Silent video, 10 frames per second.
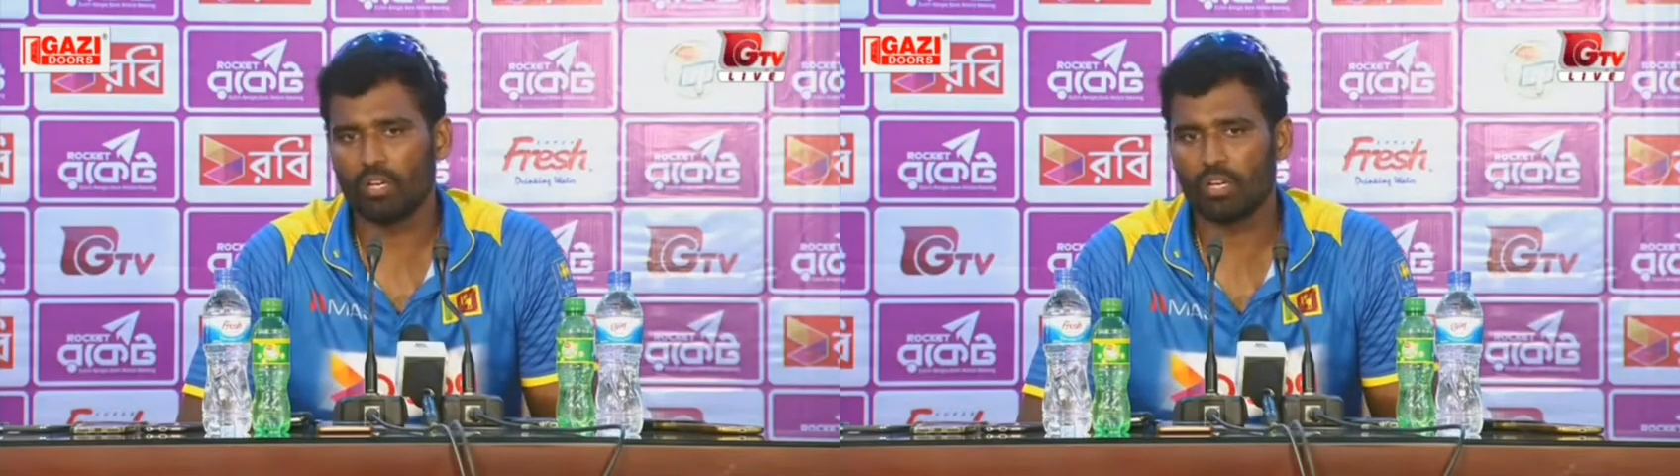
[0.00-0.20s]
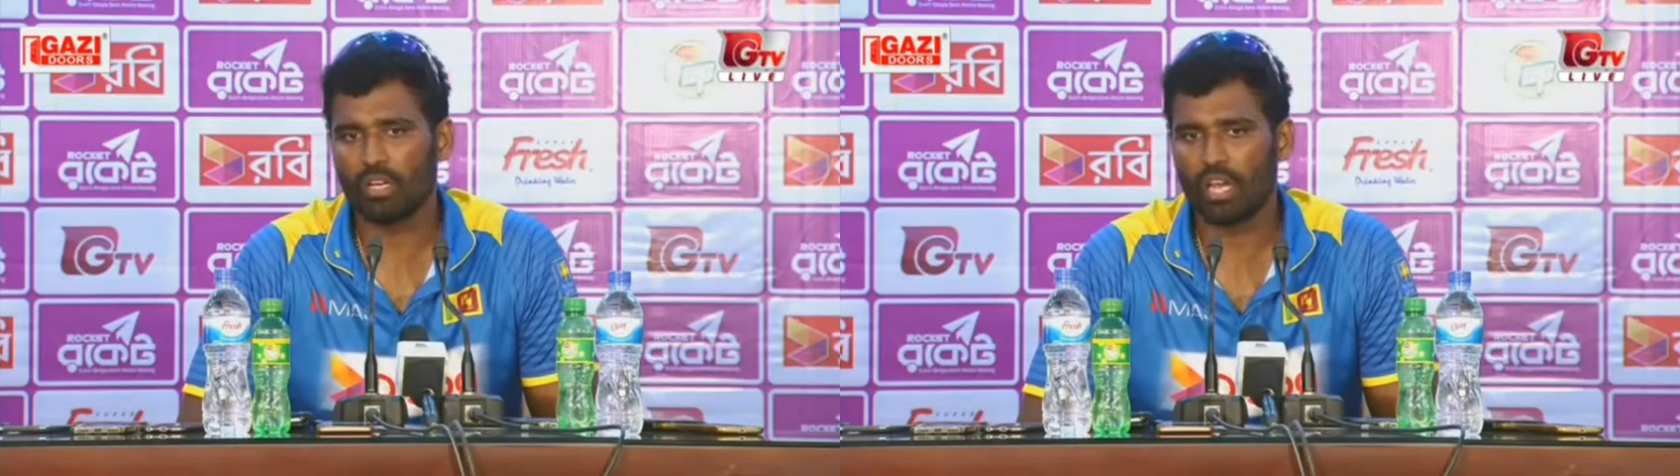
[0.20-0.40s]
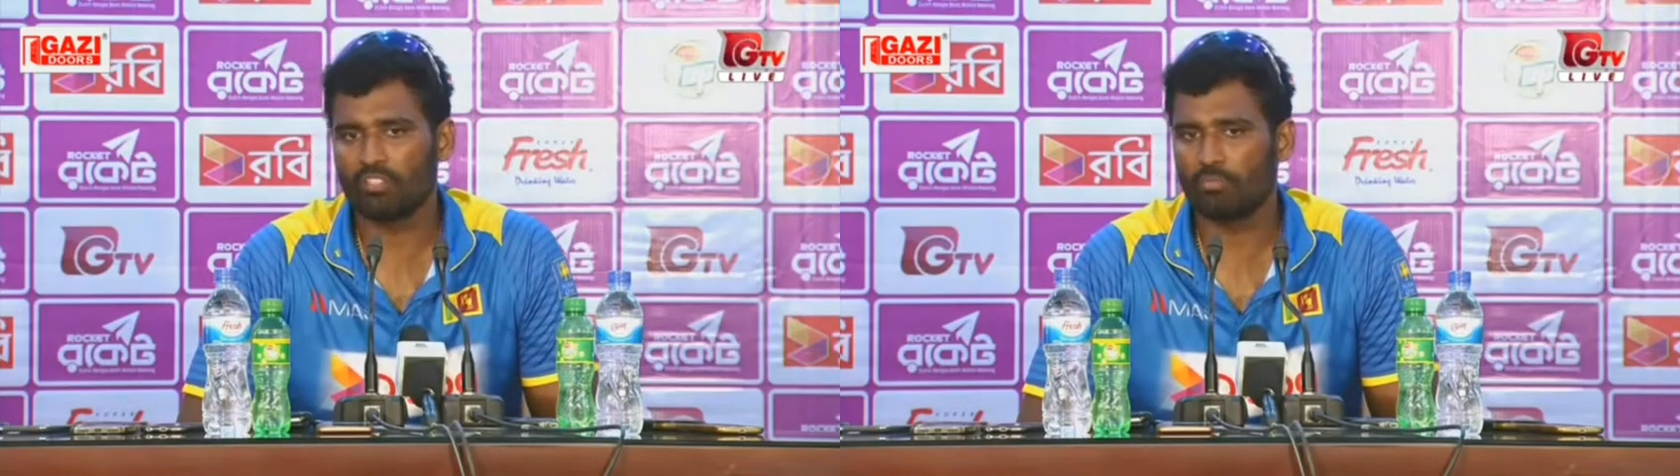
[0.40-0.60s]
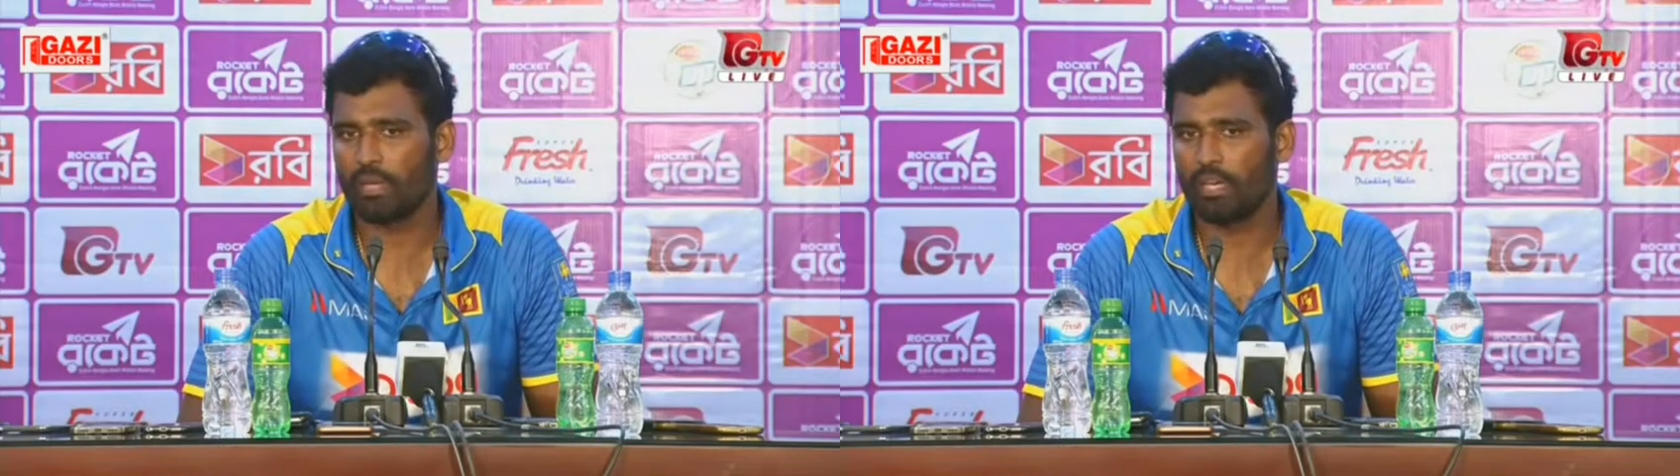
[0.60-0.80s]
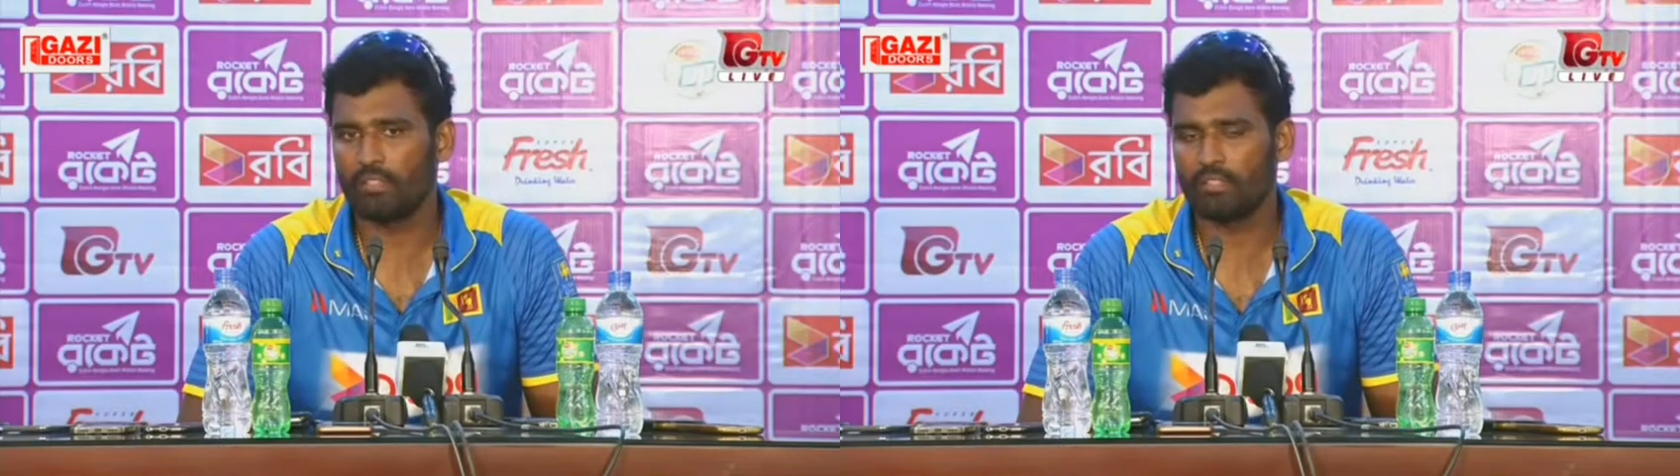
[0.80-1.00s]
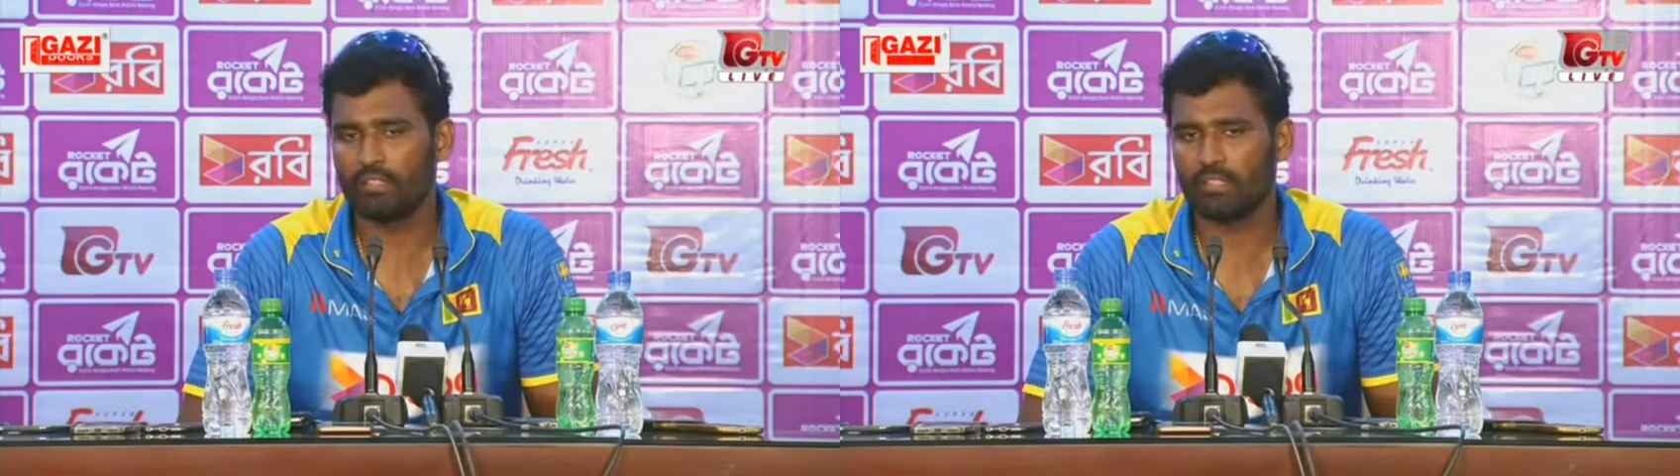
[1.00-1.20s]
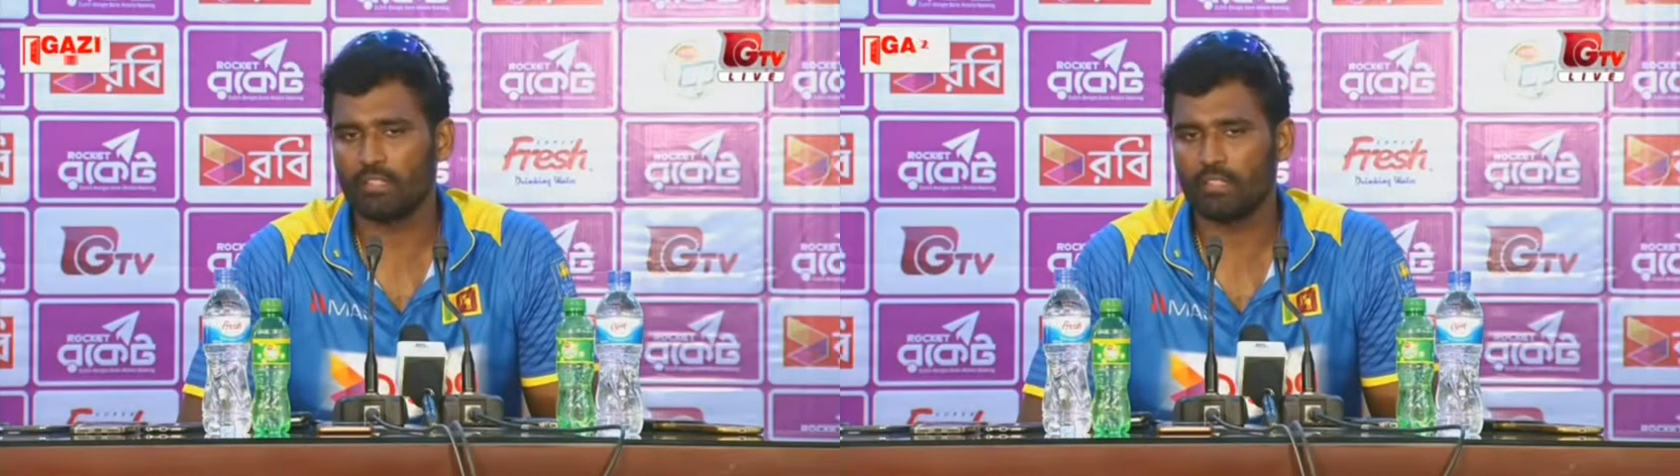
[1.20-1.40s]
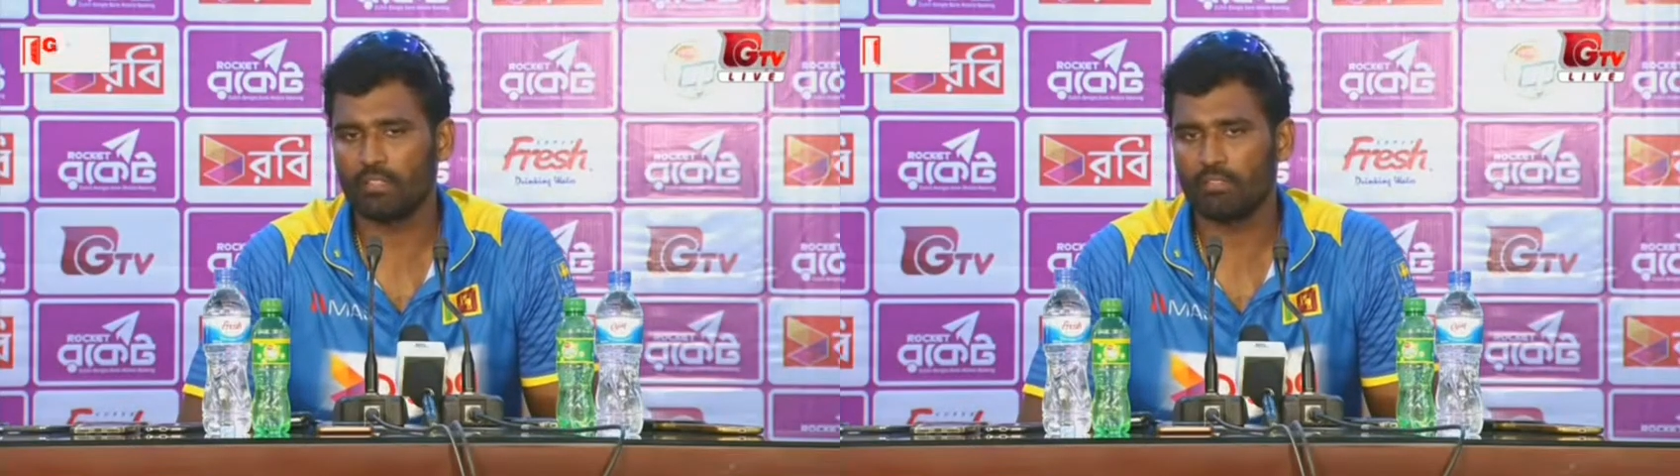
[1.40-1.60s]
হইতেছে কি ওইটাই
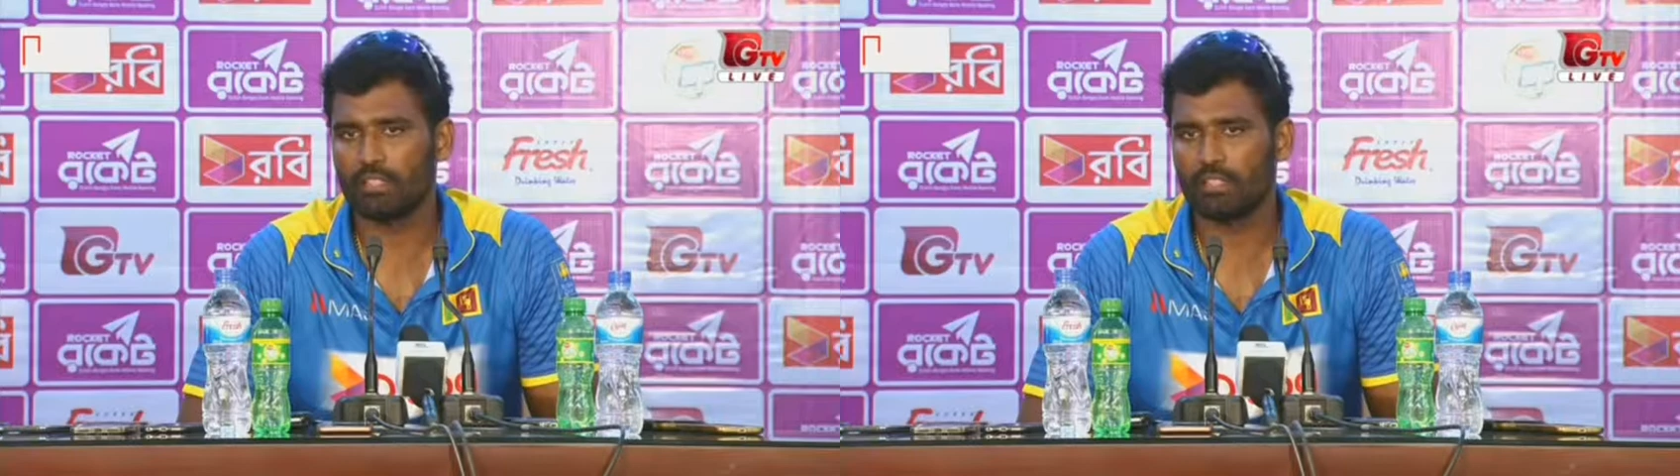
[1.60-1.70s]
মানে